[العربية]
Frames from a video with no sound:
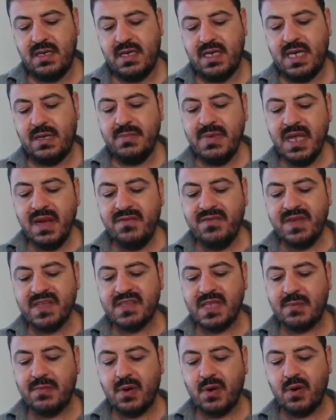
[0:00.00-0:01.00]
يميل في
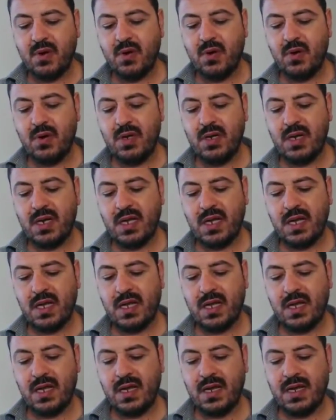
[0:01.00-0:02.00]
طبعه
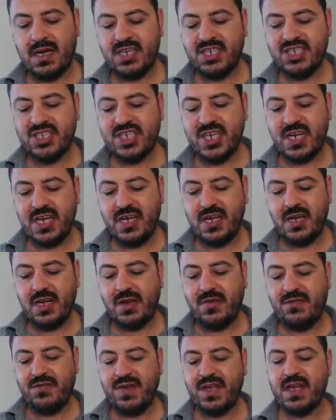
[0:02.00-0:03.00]
للشيء
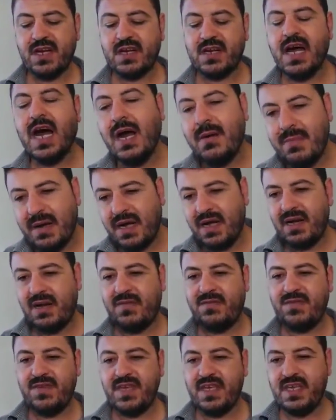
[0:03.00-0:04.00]
اللي فيه الرحمه
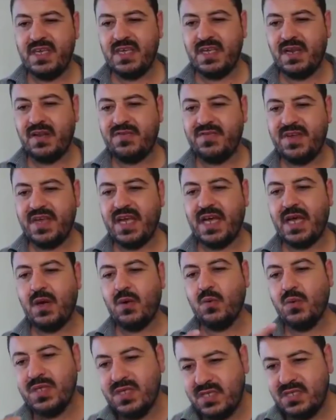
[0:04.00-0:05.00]
اللي فيه اللي فيها
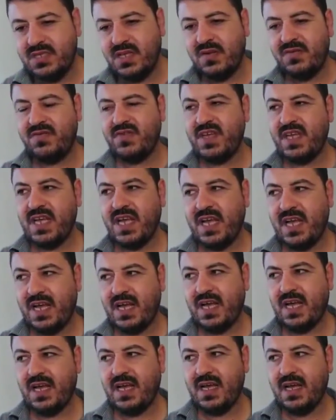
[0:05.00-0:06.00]
الود اللي
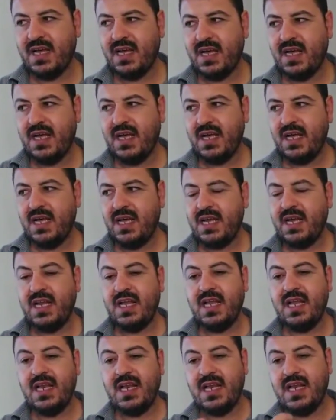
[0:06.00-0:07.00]
فيها
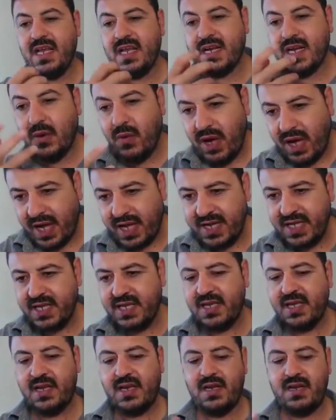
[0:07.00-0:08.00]

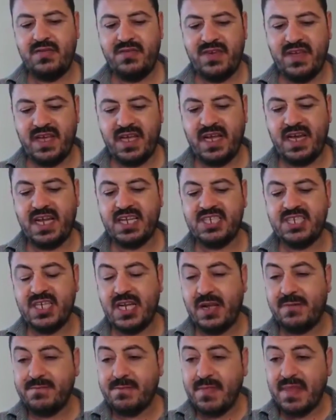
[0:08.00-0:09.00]
الروحانيه اللي فيها
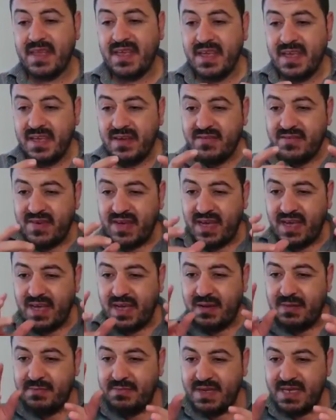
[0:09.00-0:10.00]
الاشياء
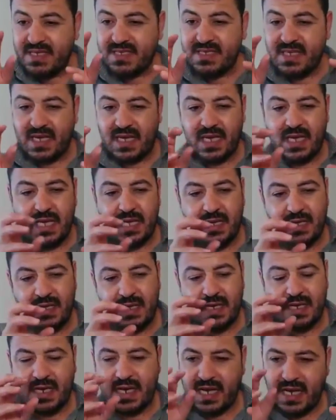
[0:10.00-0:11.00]
فبينتقي
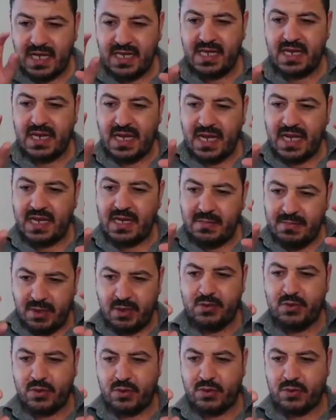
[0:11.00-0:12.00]
يعني هذا الان
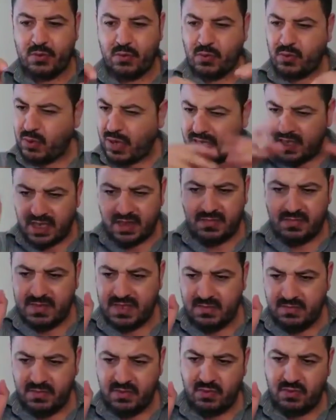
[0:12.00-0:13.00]
بحدث وحدث
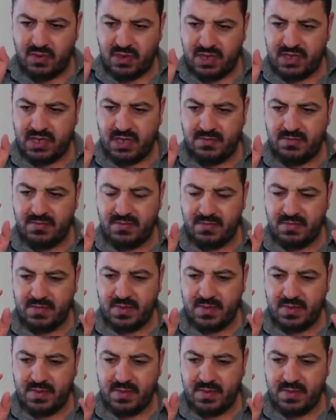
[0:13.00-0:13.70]
من منذ القدم